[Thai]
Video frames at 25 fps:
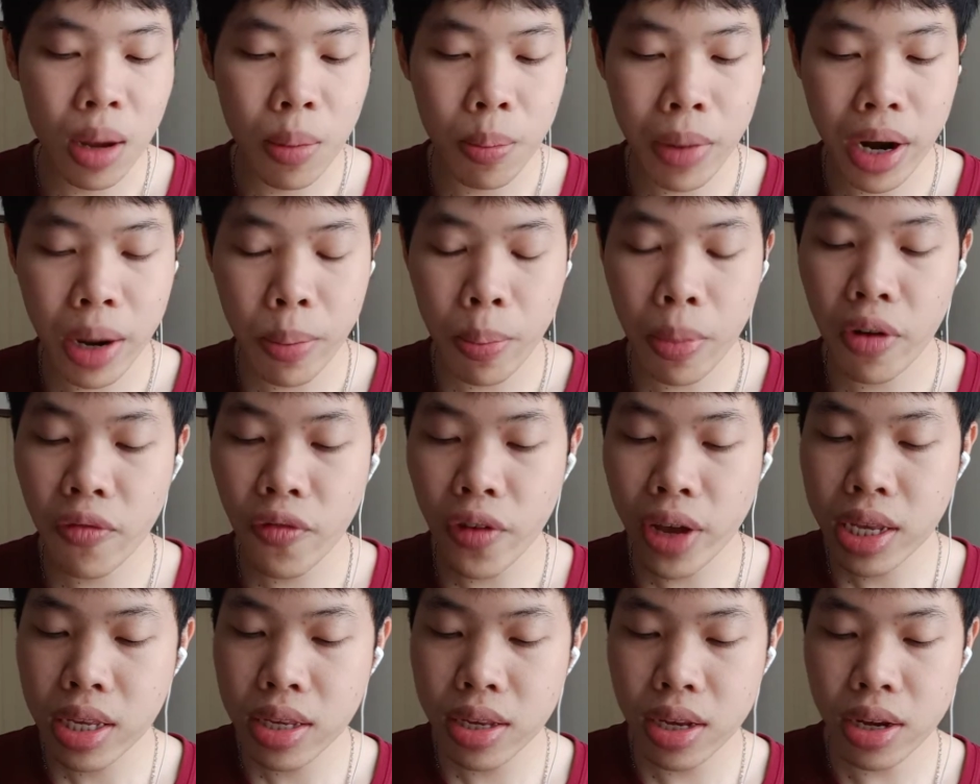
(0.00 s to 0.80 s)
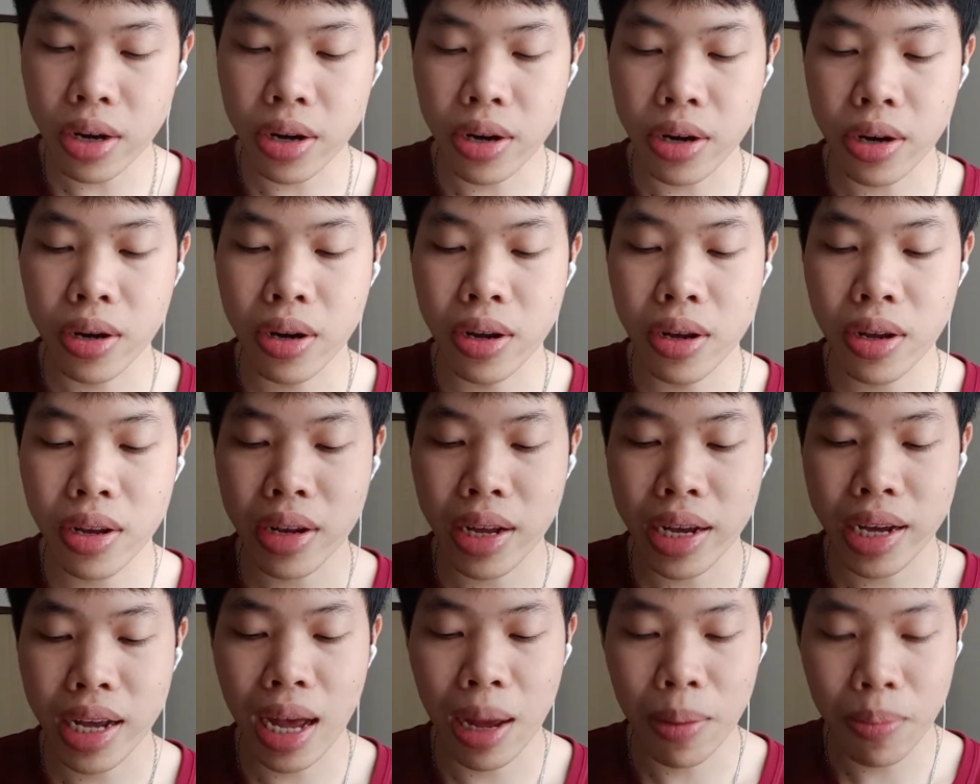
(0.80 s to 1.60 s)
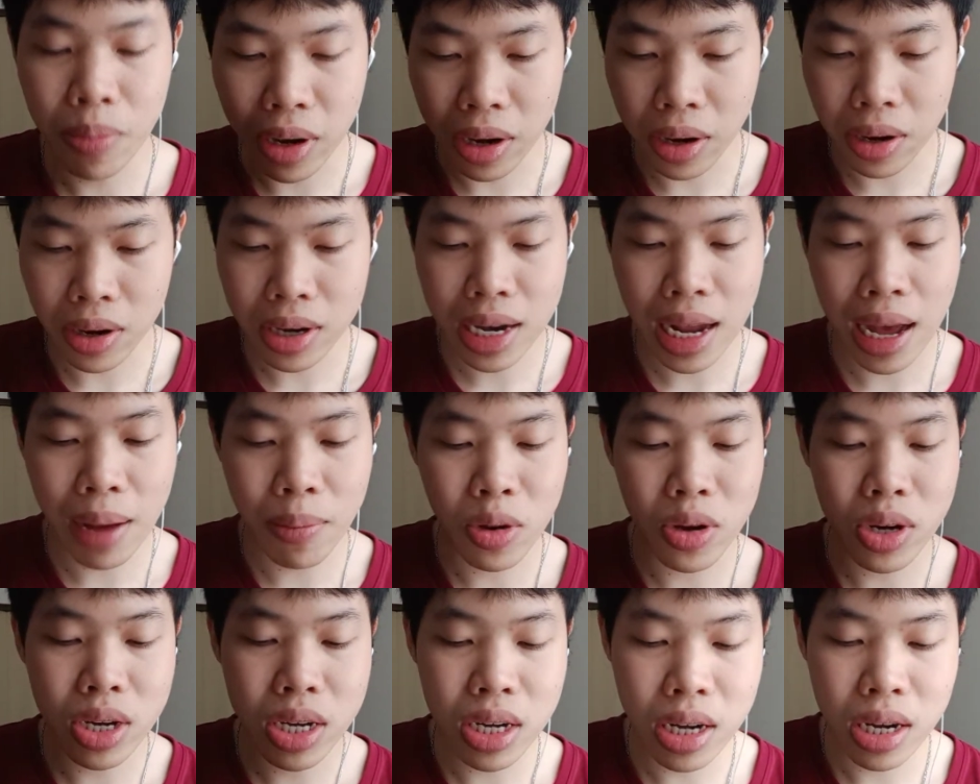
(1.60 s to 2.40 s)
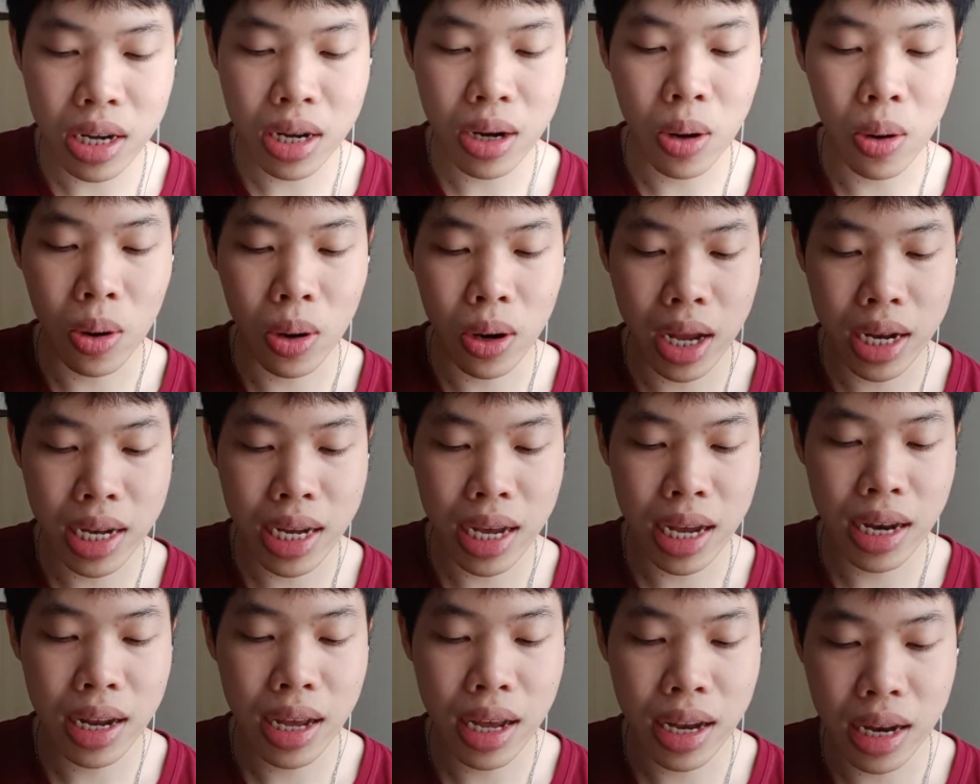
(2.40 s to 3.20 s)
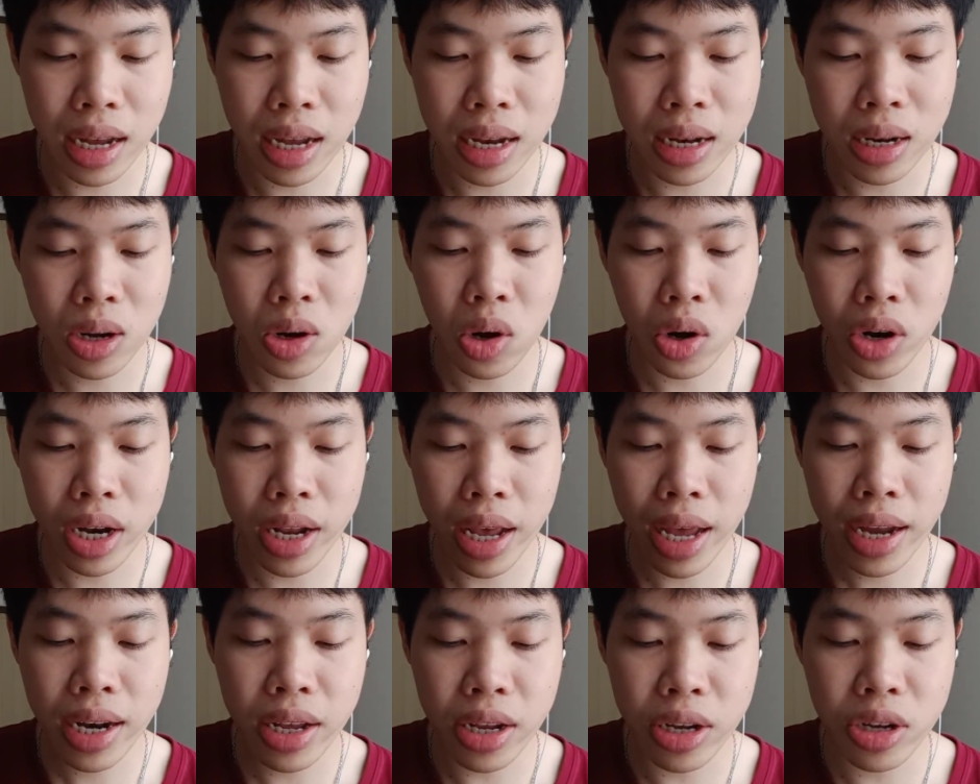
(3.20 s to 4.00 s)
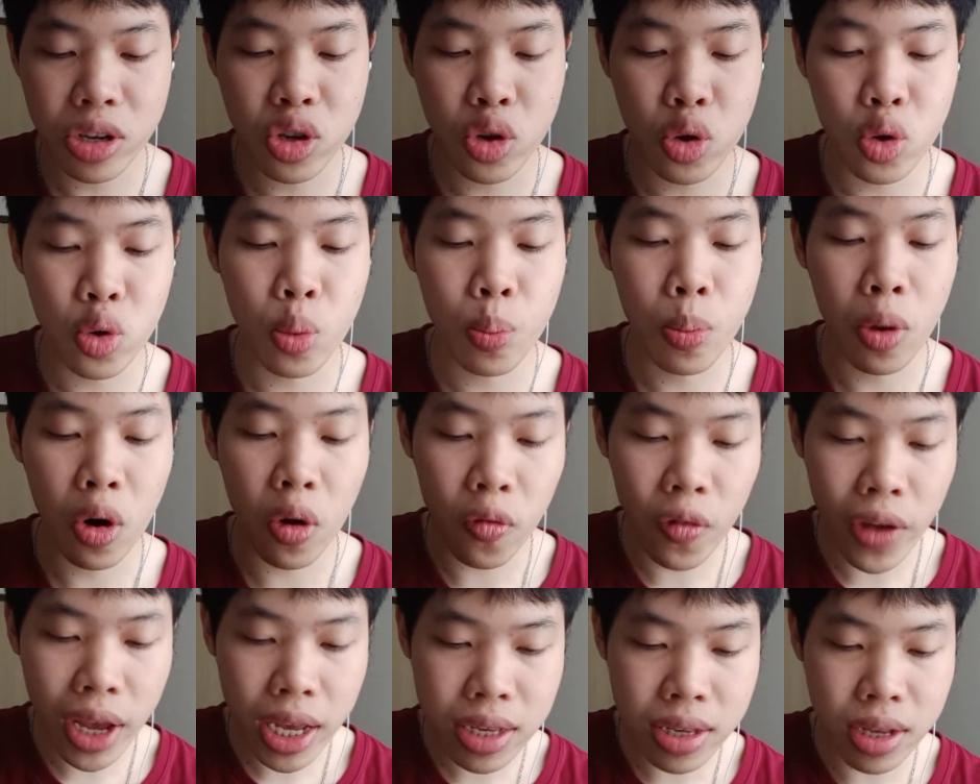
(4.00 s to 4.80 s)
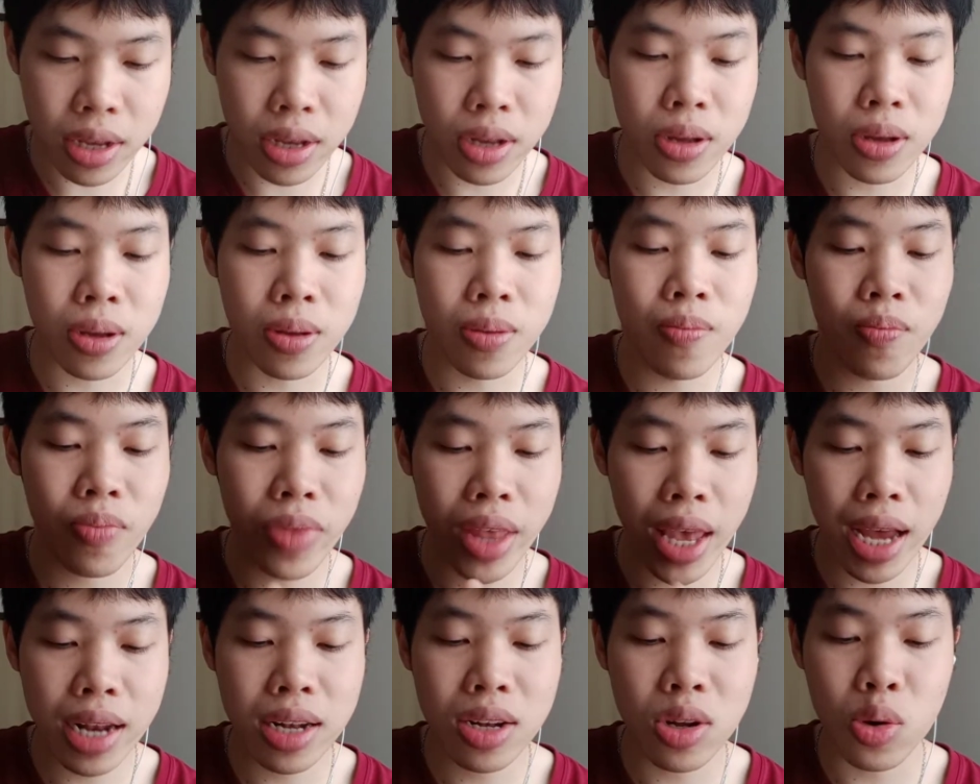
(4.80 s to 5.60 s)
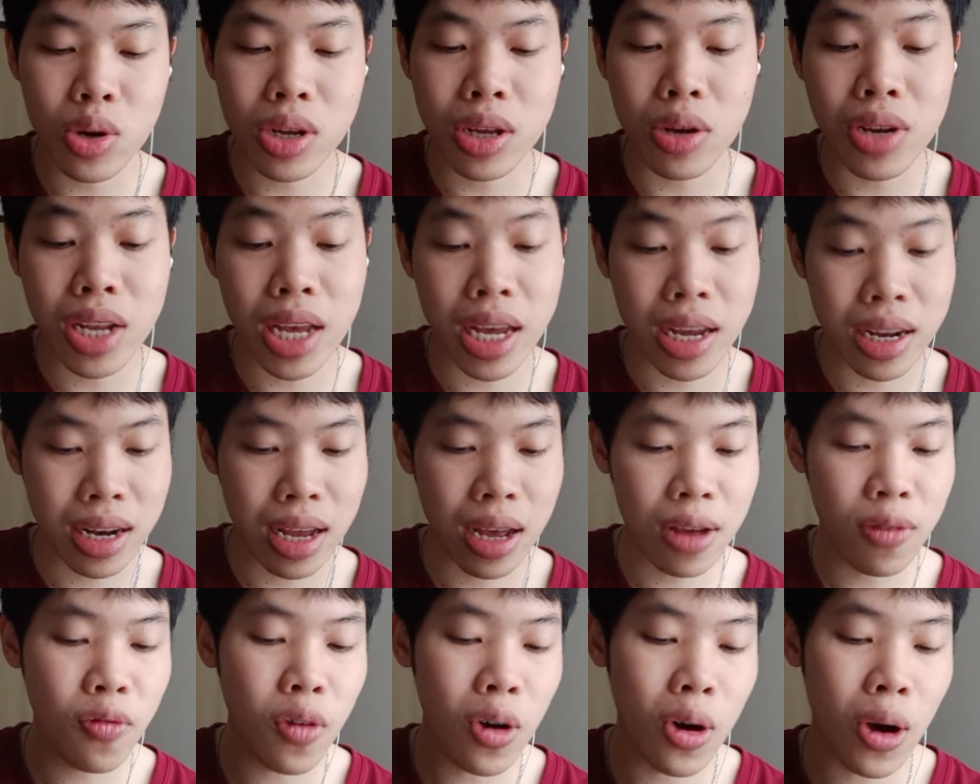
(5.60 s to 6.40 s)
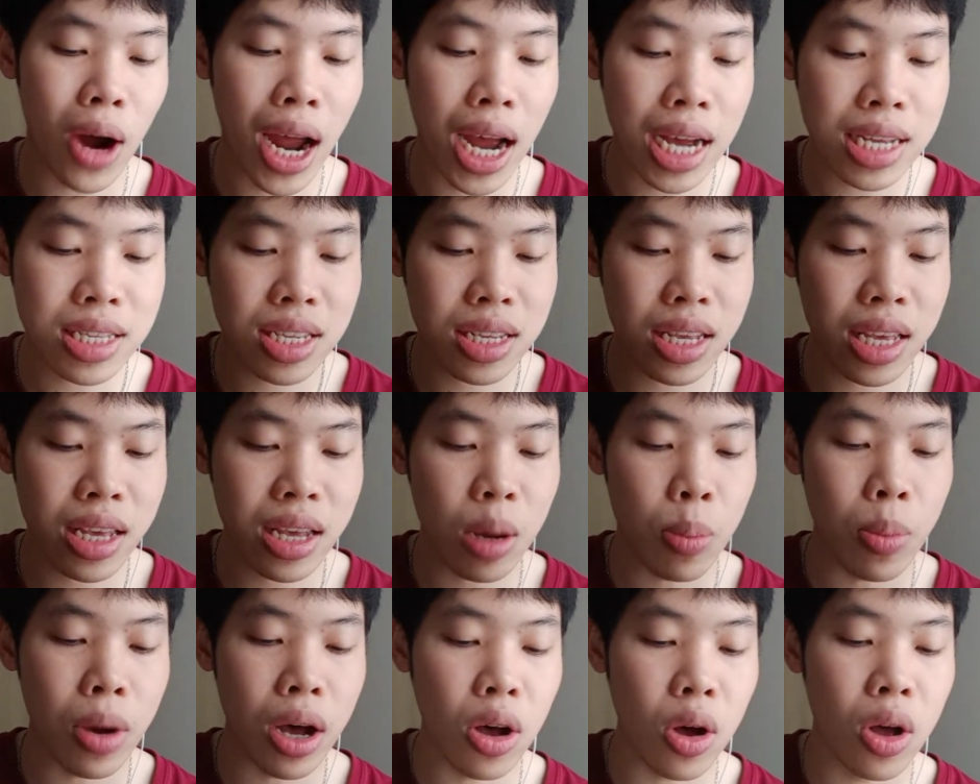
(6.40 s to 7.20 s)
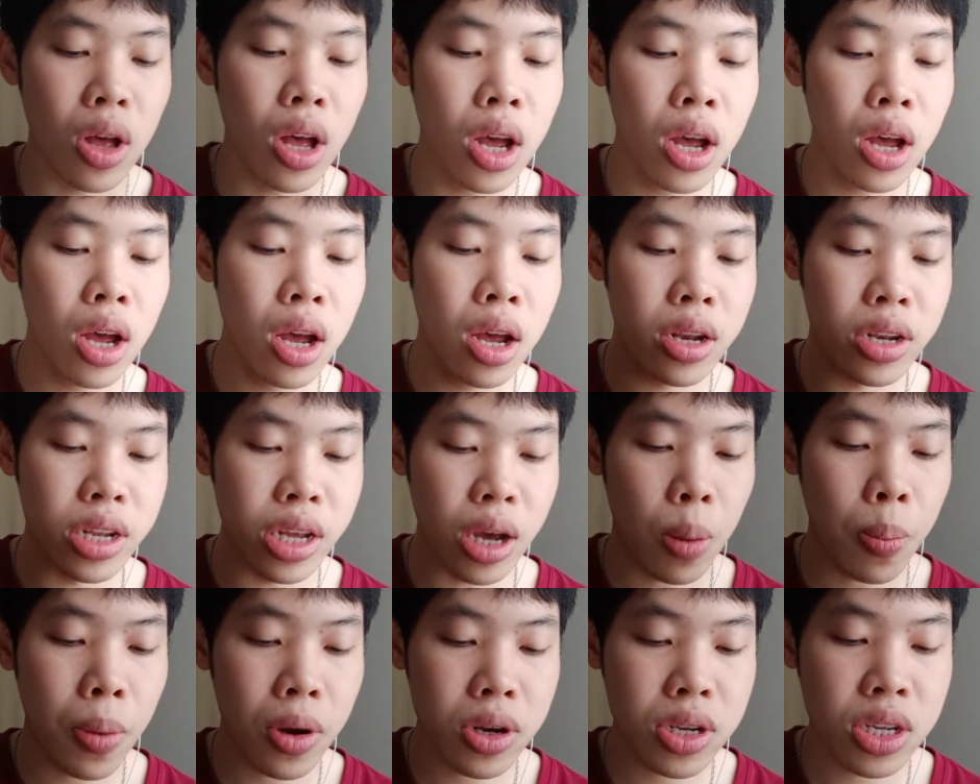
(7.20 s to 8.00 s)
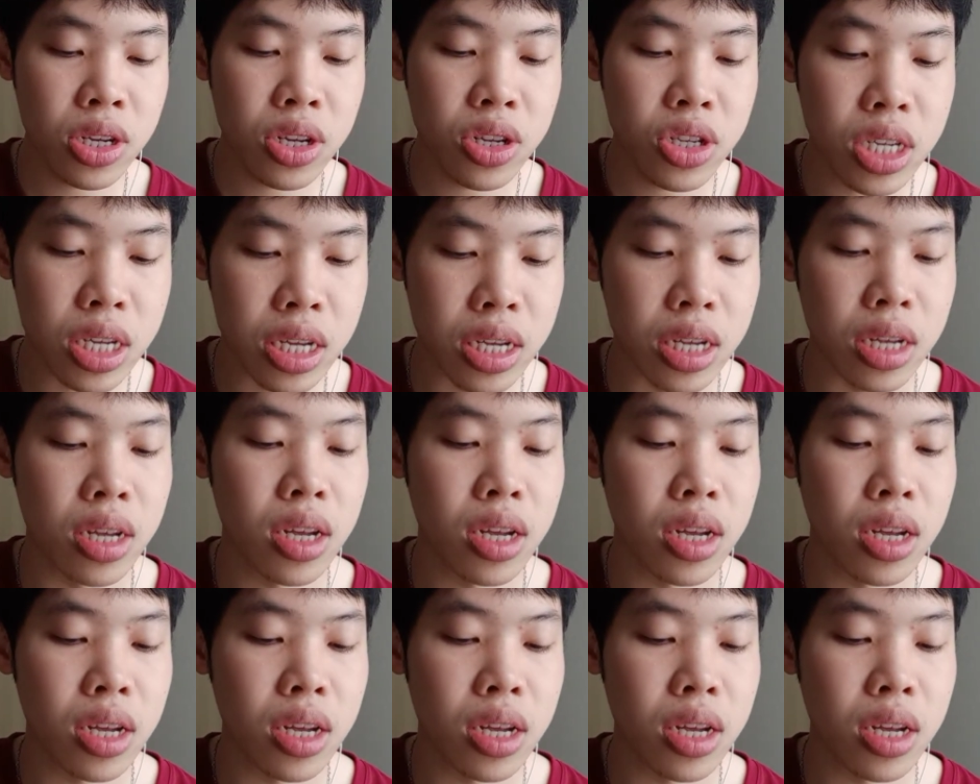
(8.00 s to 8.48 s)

my professor นะครับ แล้วก็ตามด้วยชื่อของอาจารย์ท่านนั้น contacted to professor at Tokyo Tech นะ for asking about the opportunity